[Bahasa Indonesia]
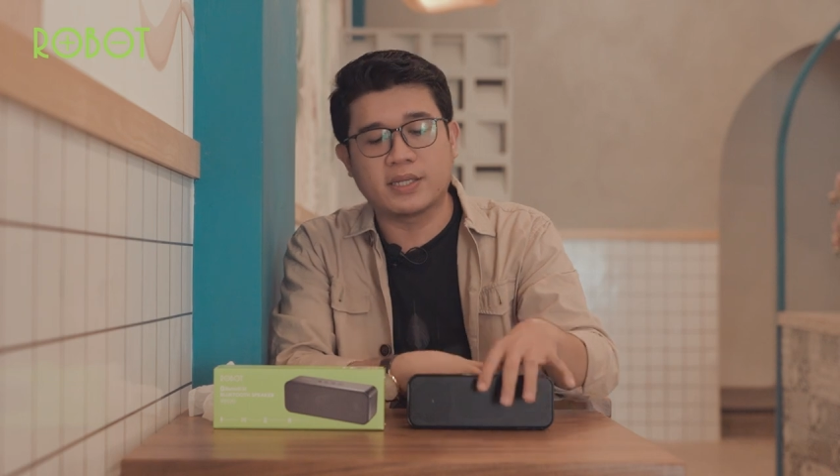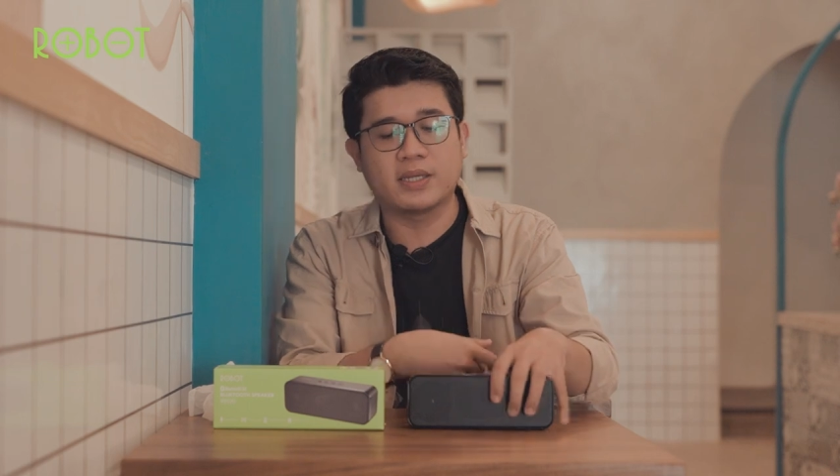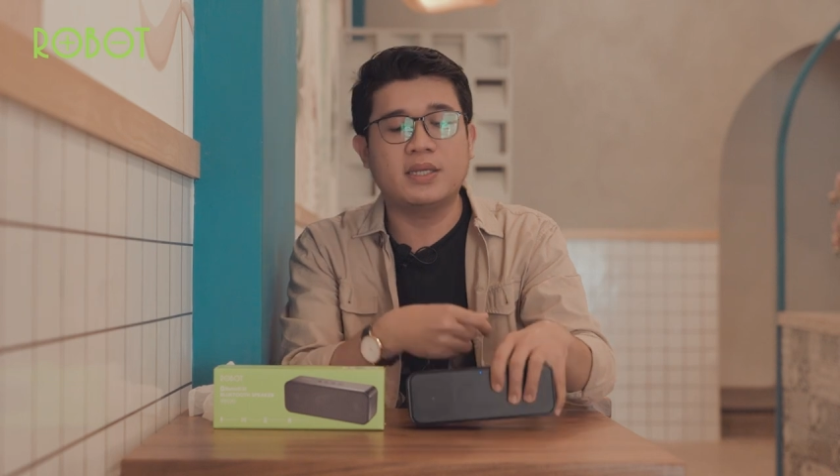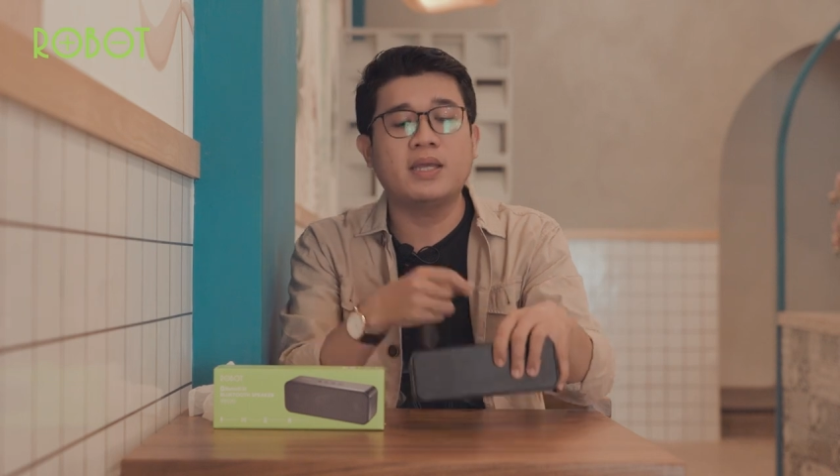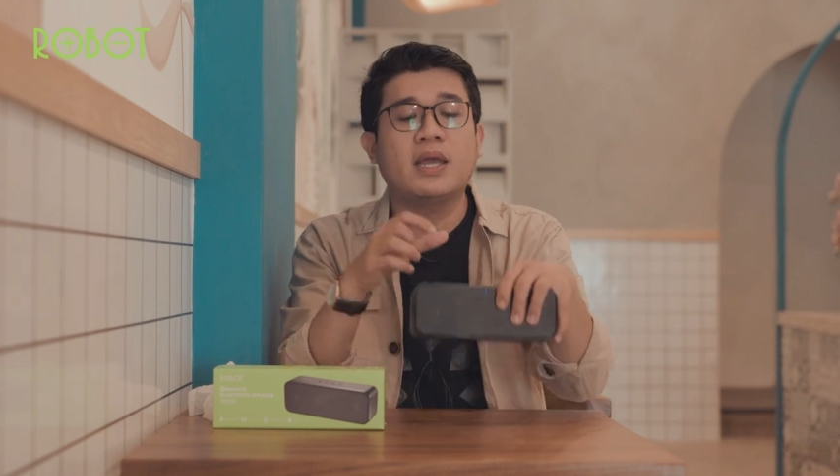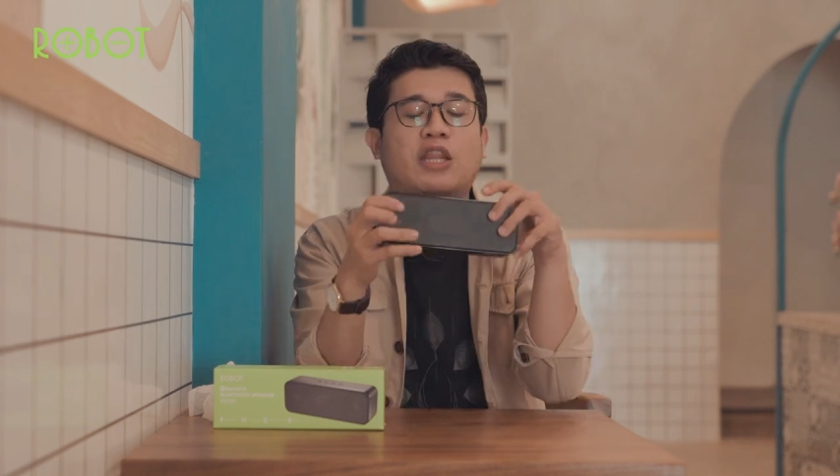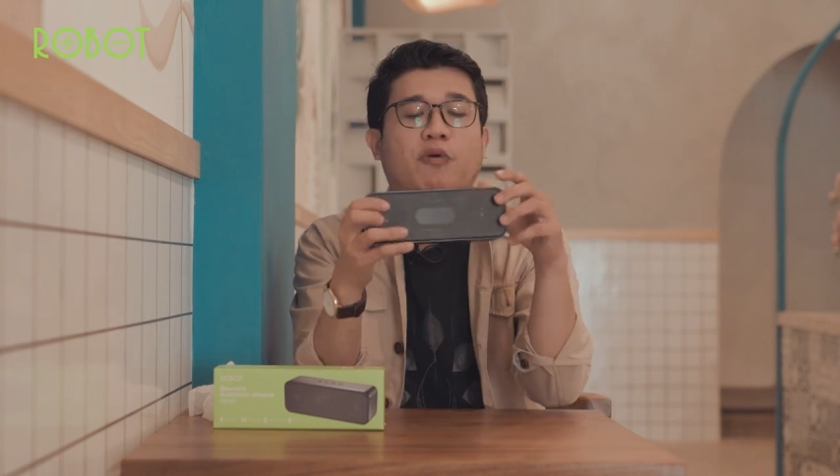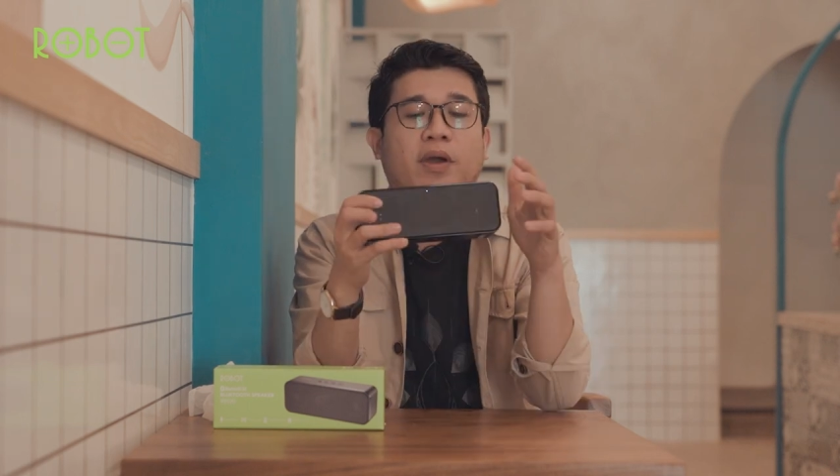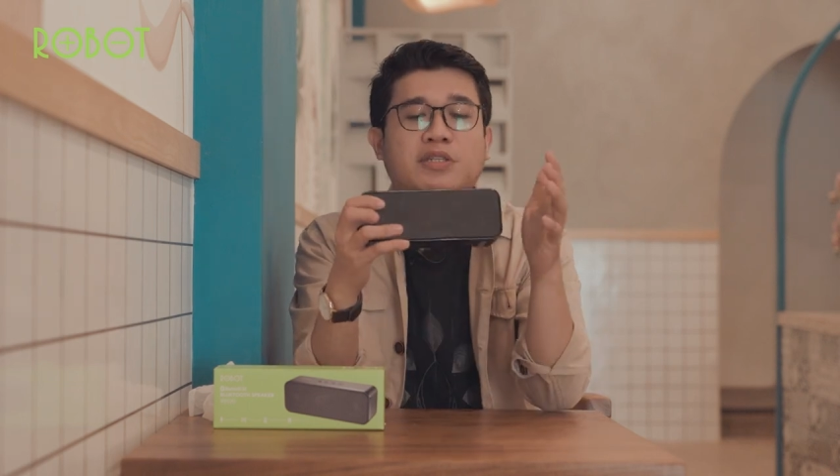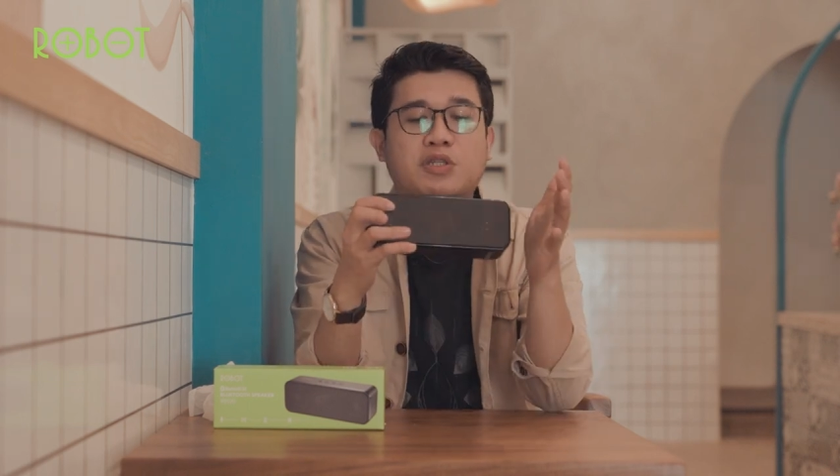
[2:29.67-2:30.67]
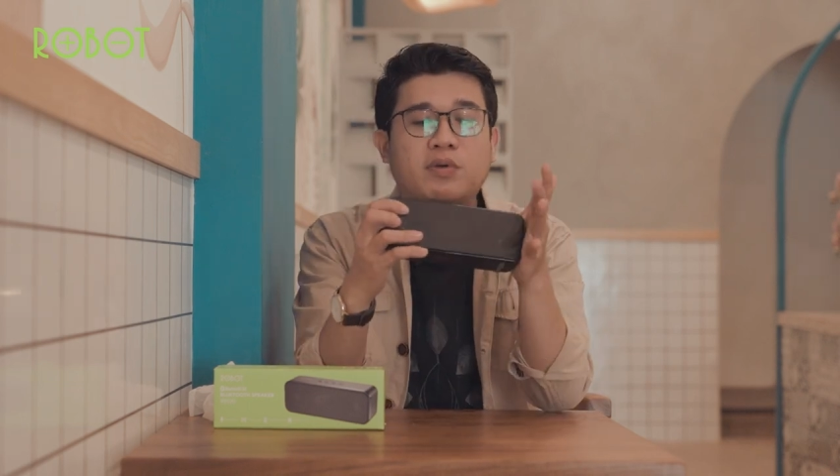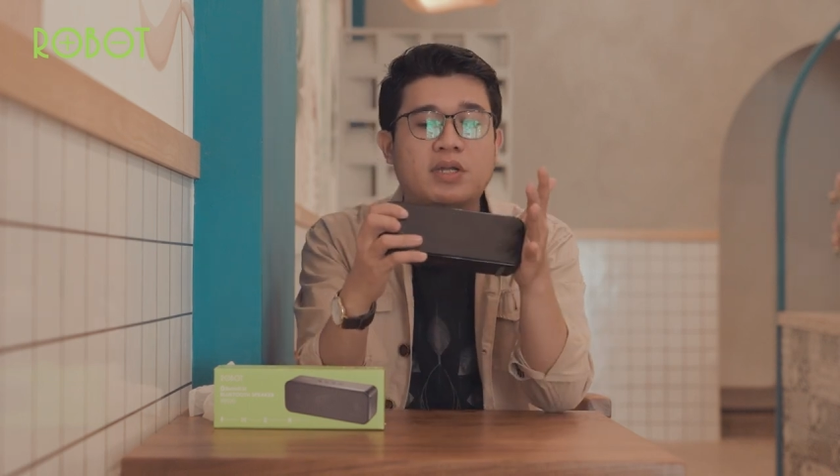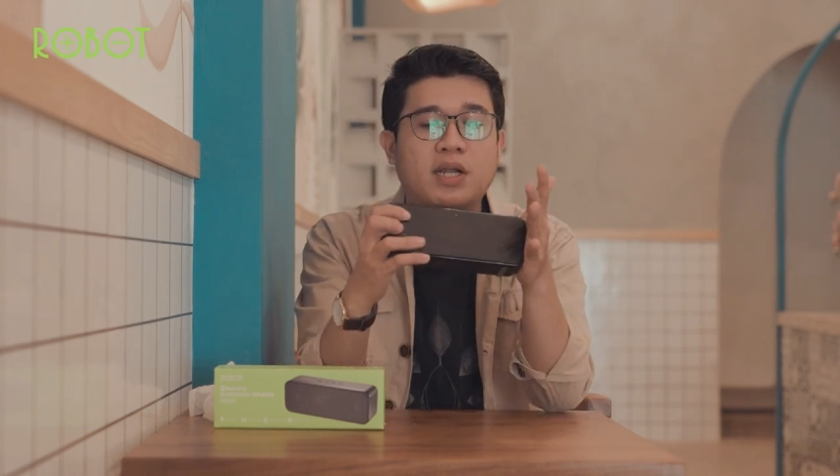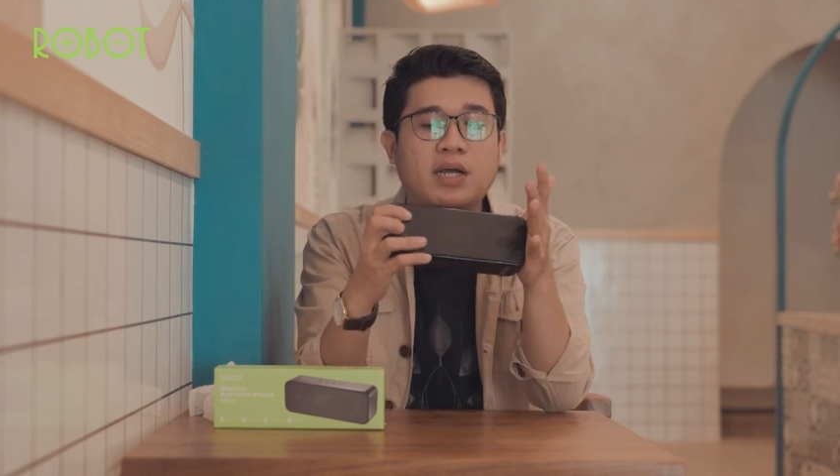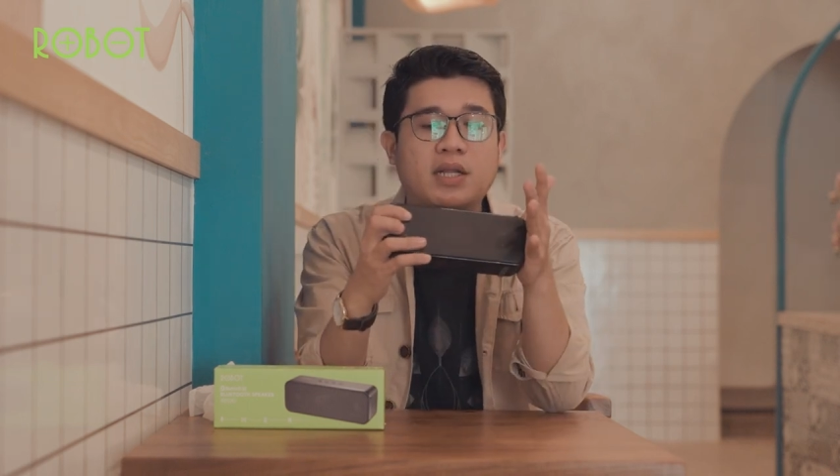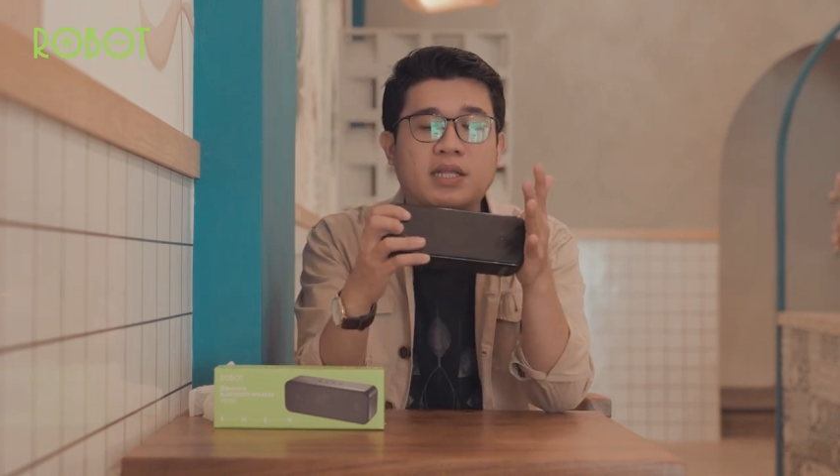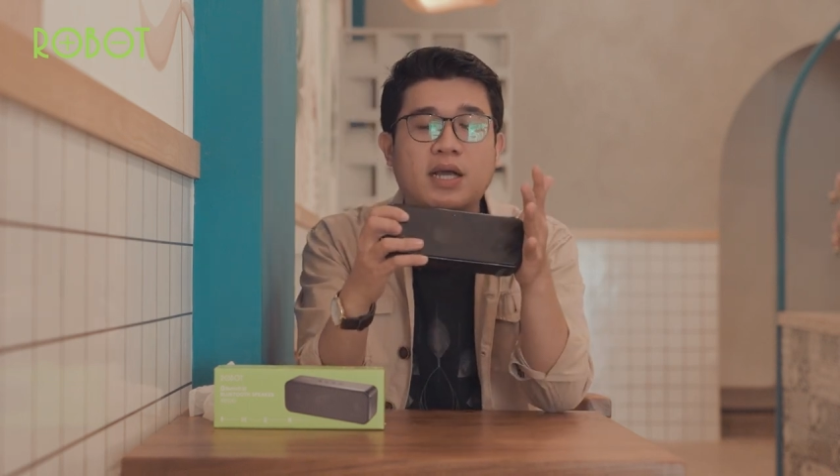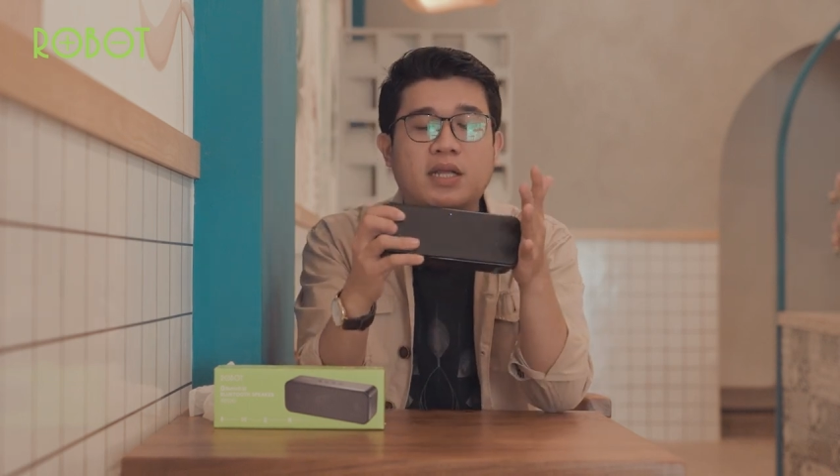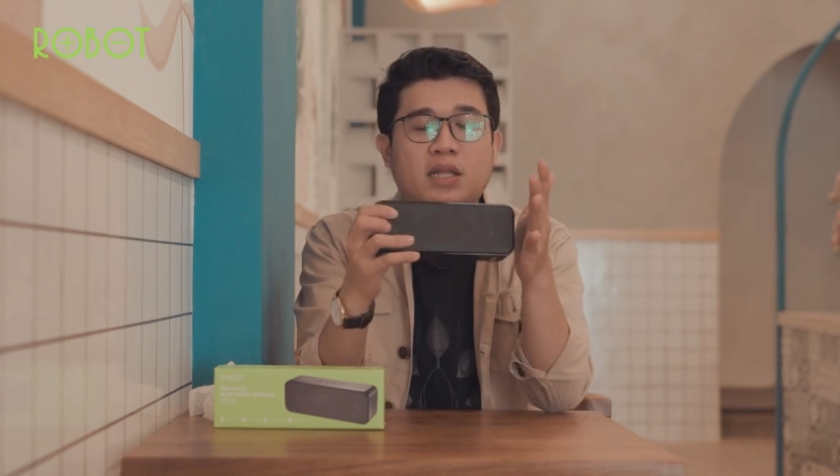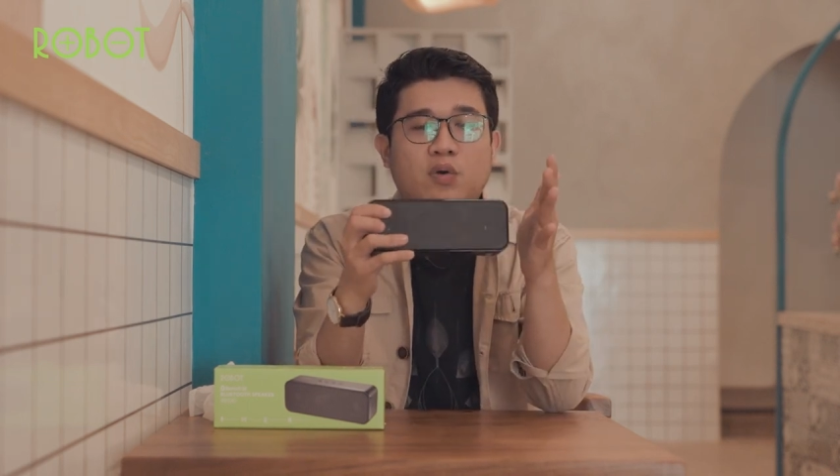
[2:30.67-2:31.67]
Jadi TWS itu adalah
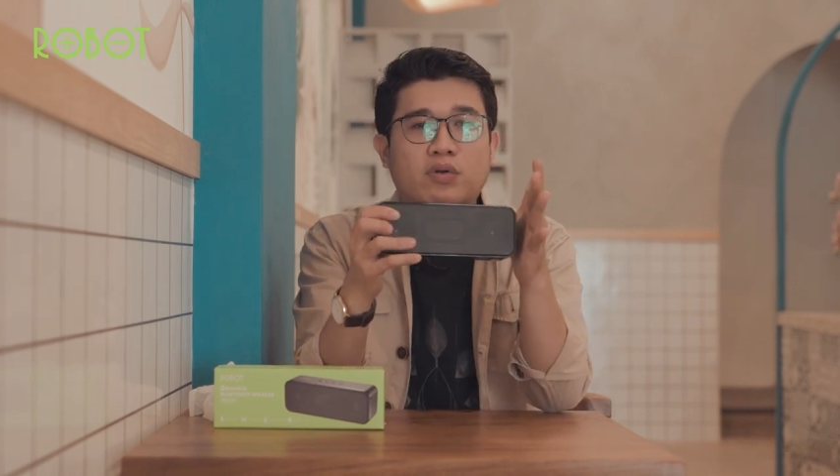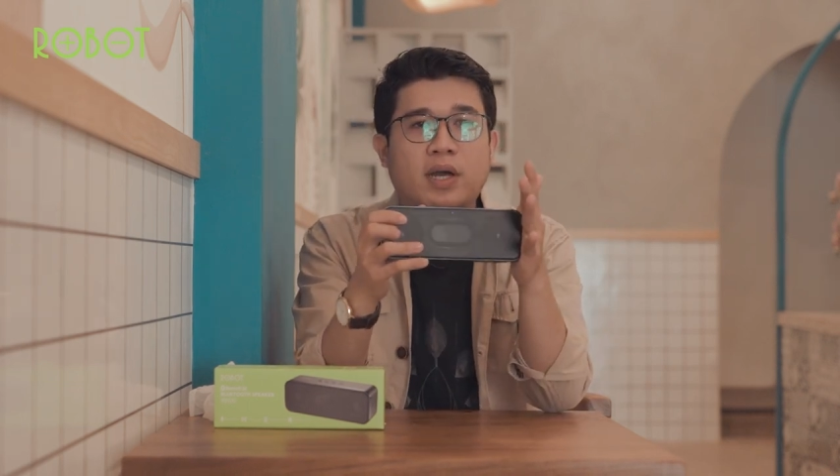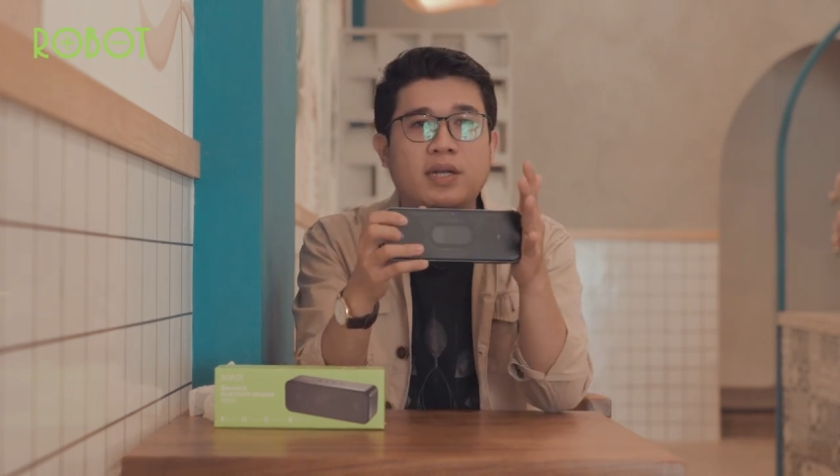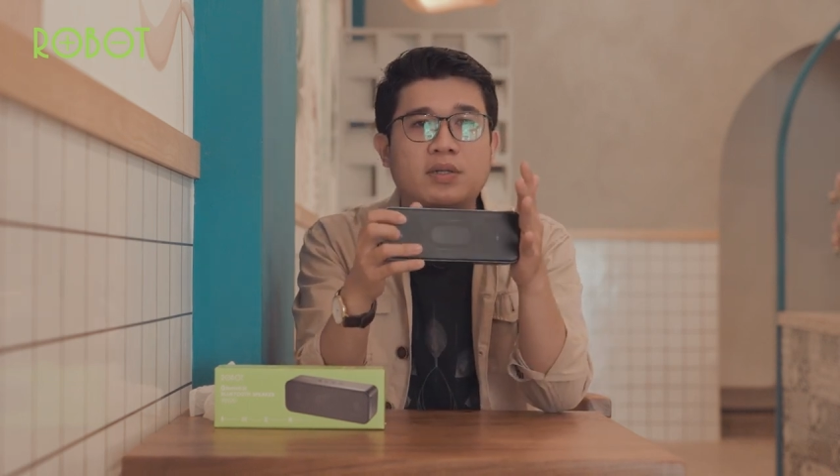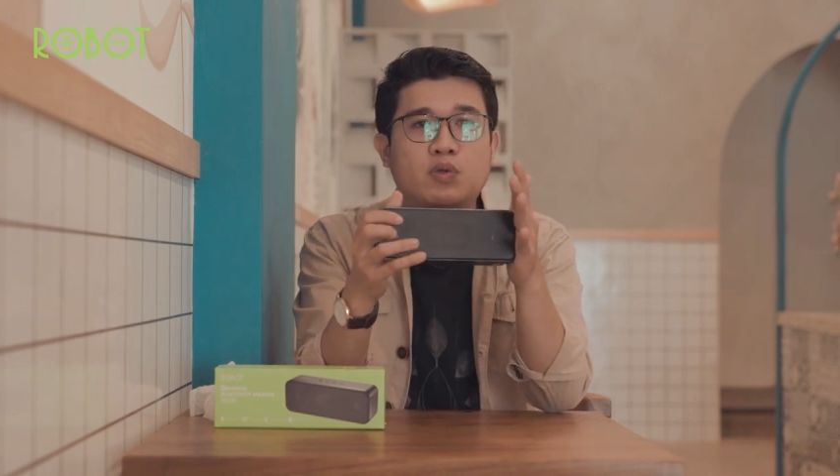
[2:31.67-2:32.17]
ketika kita gunain